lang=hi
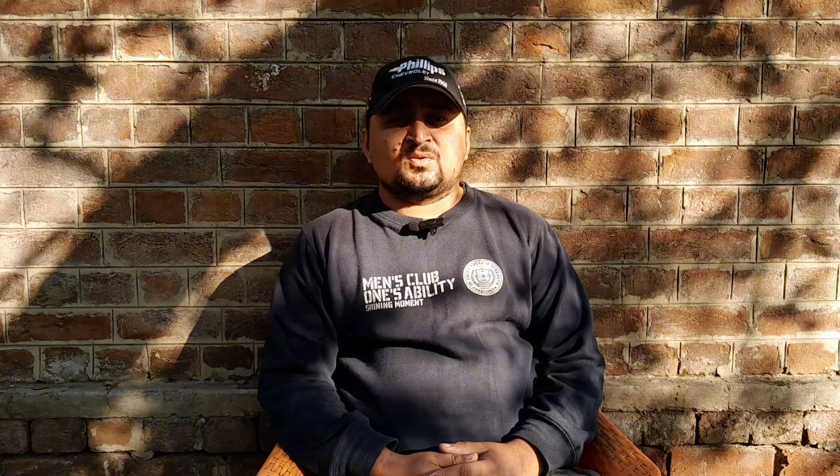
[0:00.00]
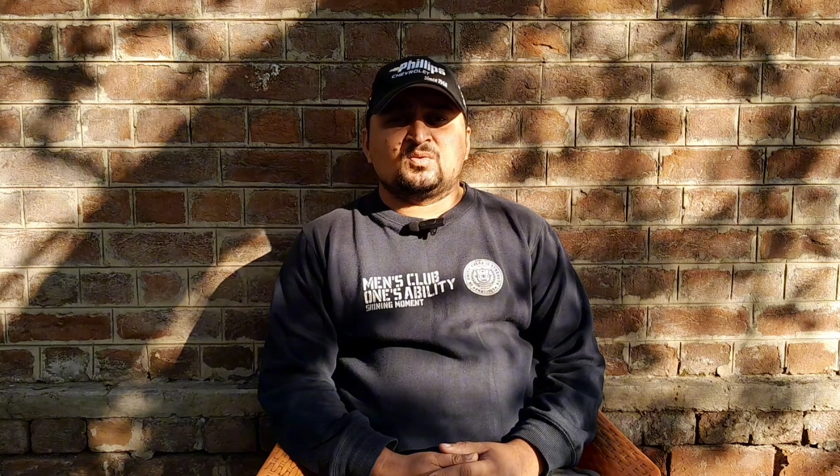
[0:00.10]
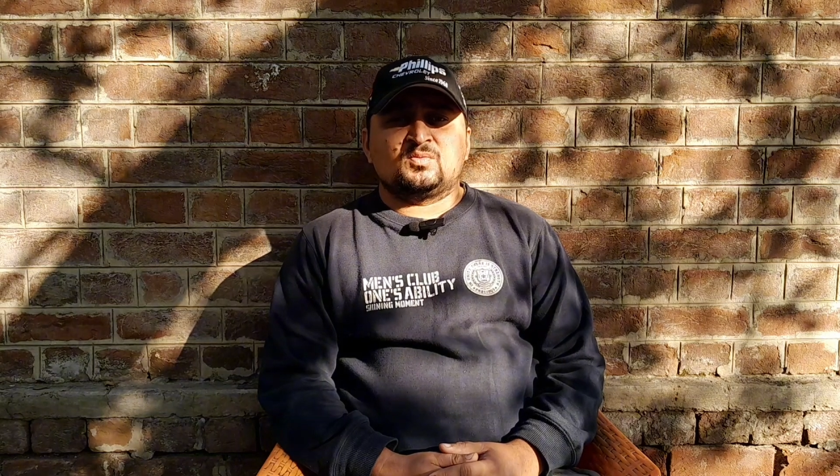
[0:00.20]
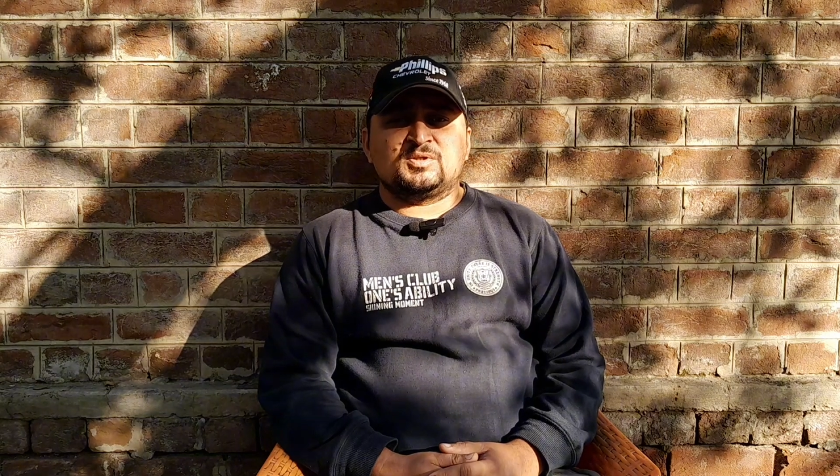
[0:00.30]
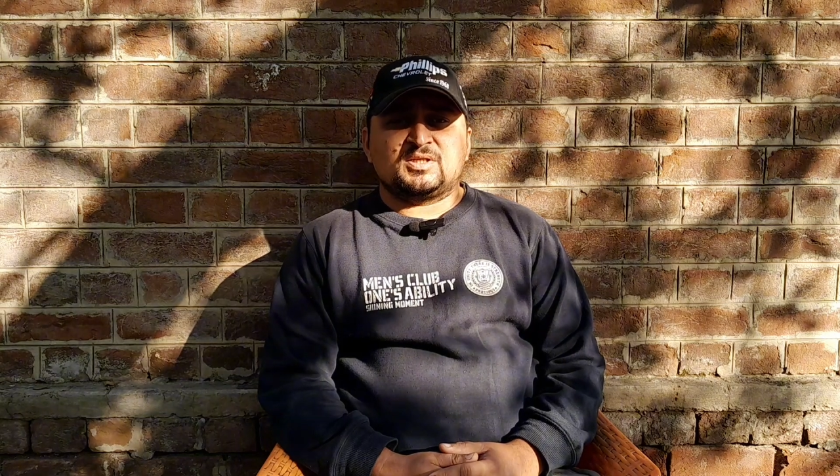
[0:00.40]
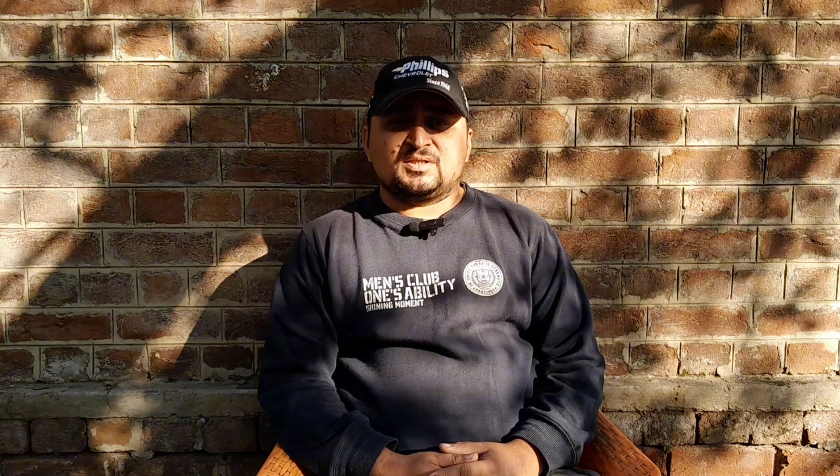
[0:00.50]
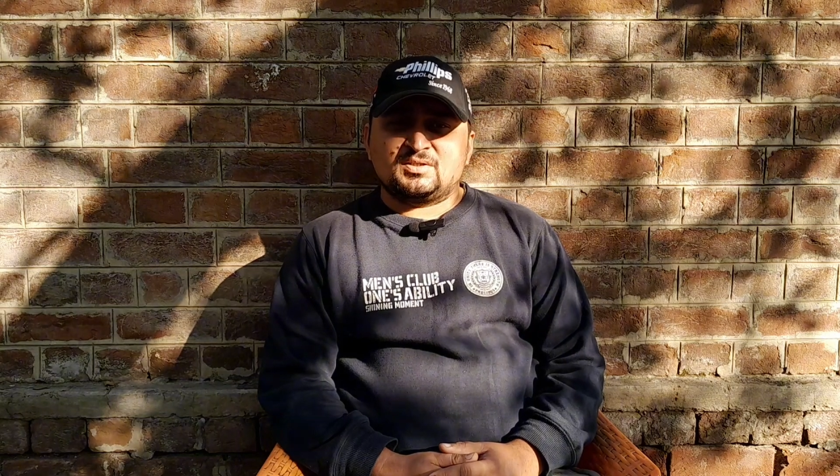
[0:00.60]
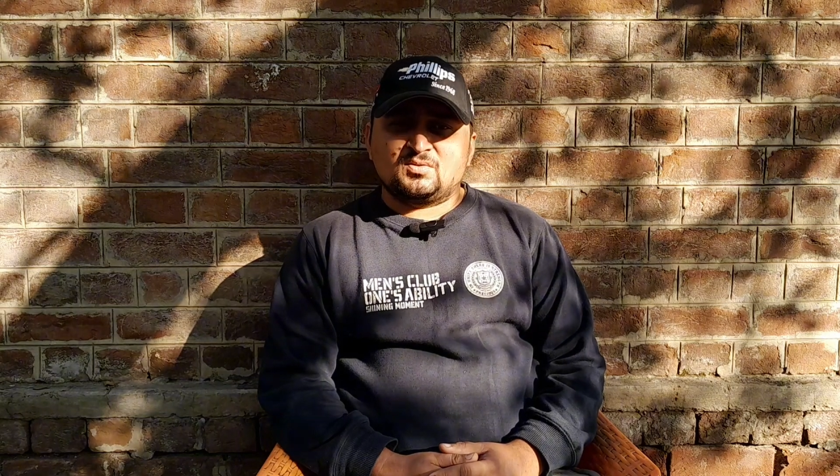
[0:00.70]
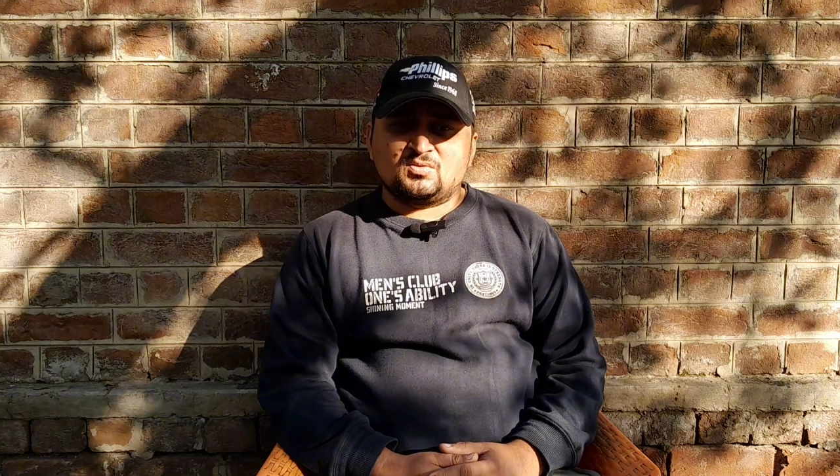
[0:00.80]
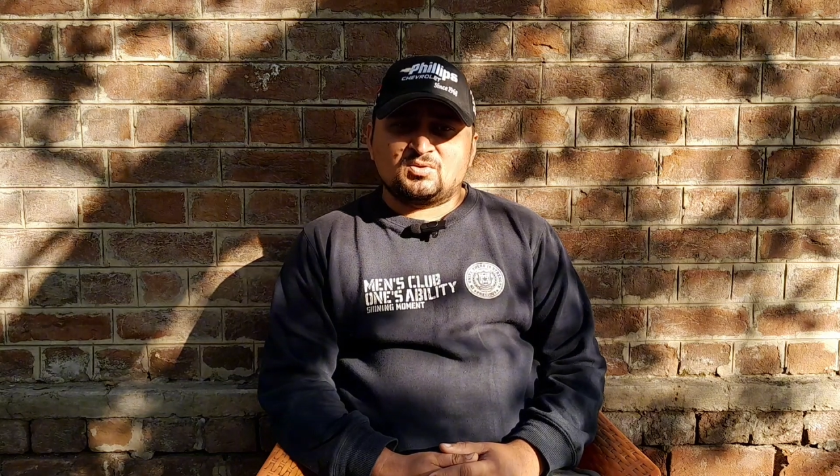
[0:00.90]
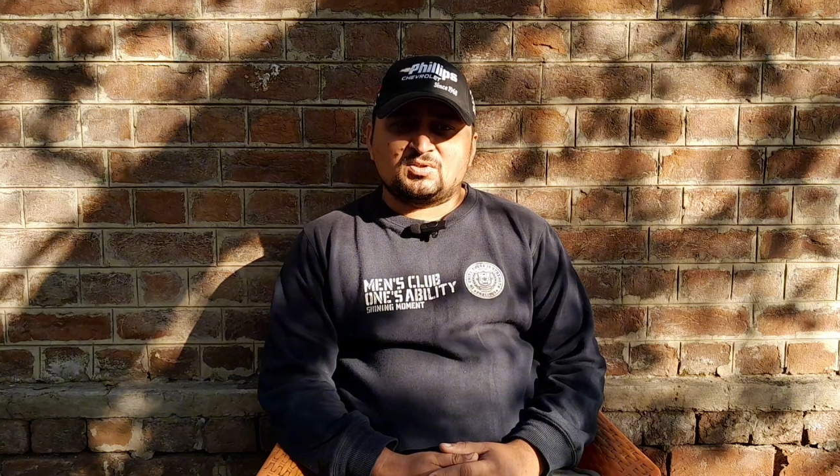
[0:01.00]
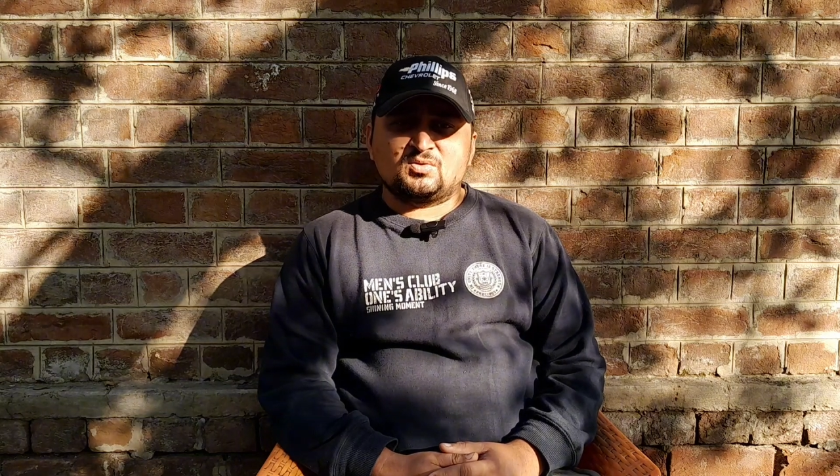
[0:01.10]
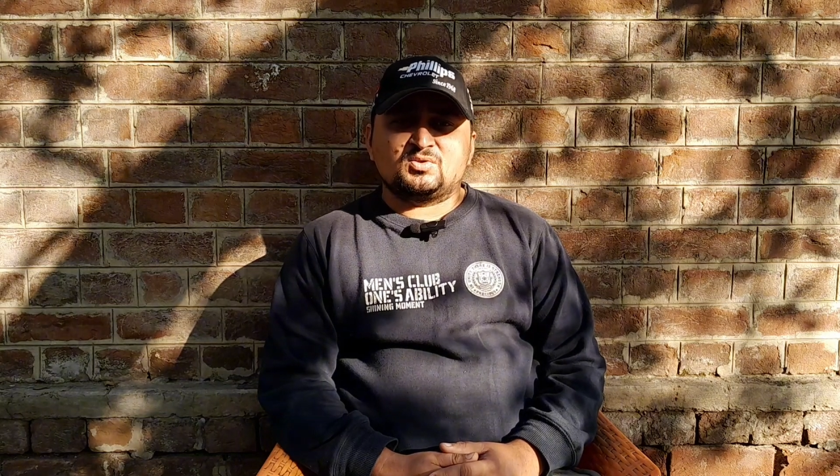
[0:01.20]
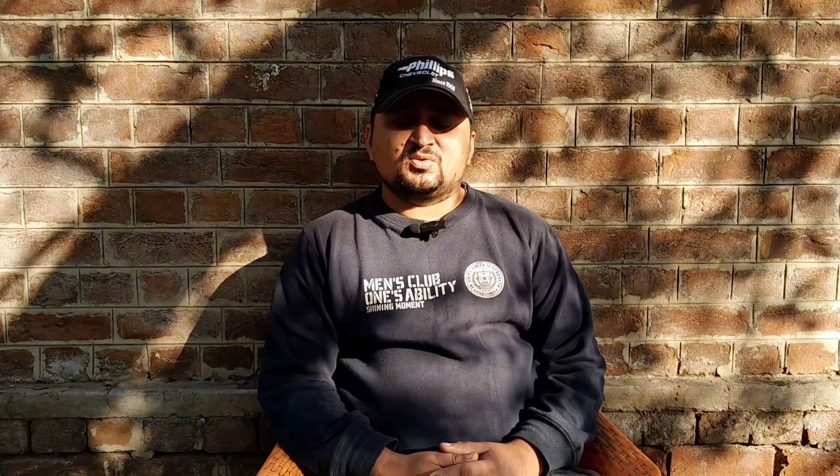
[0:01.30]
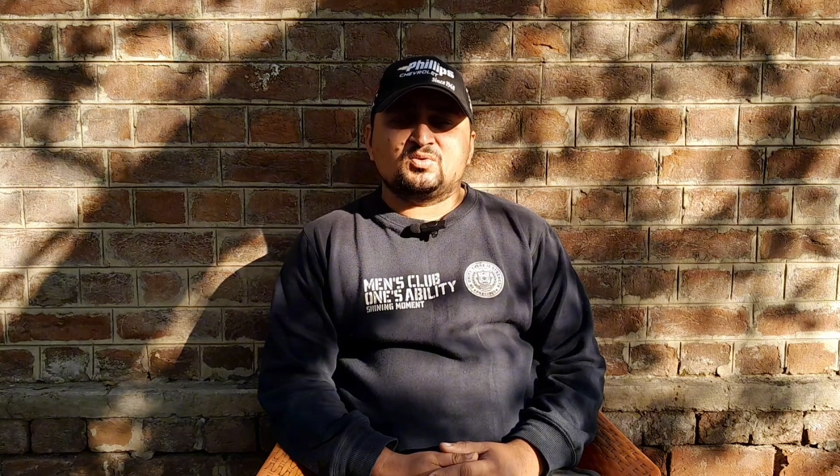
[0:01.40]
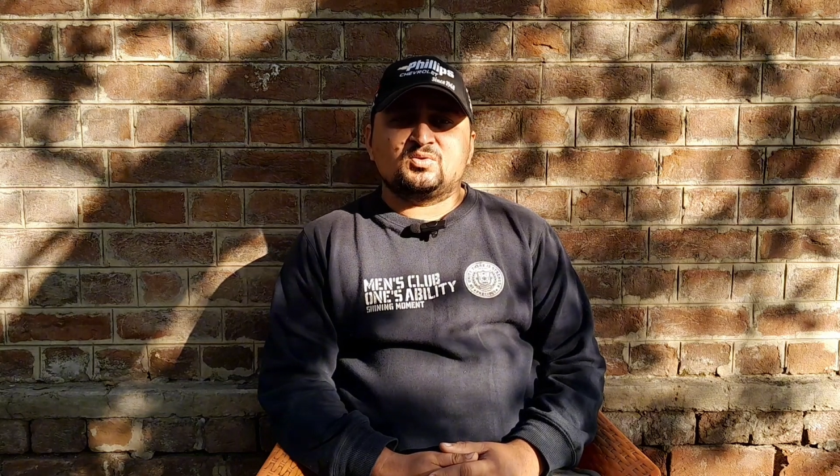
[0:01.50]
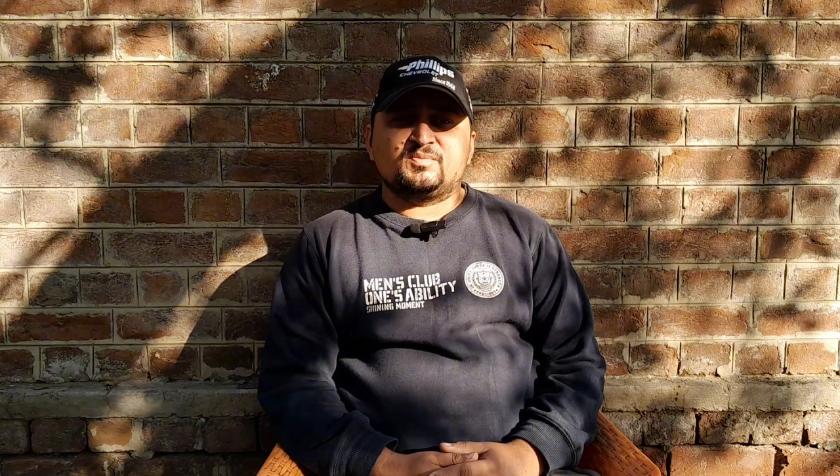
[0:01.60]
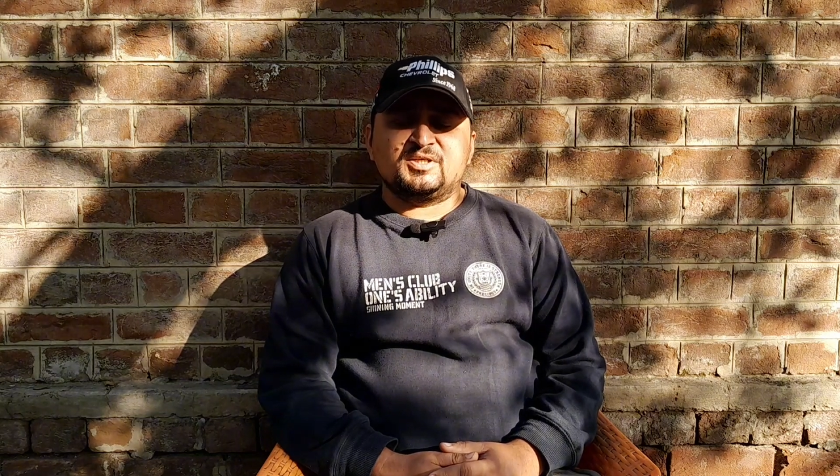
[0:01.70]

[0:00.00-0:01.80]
तो बताता चलूँ दोस्तों को जो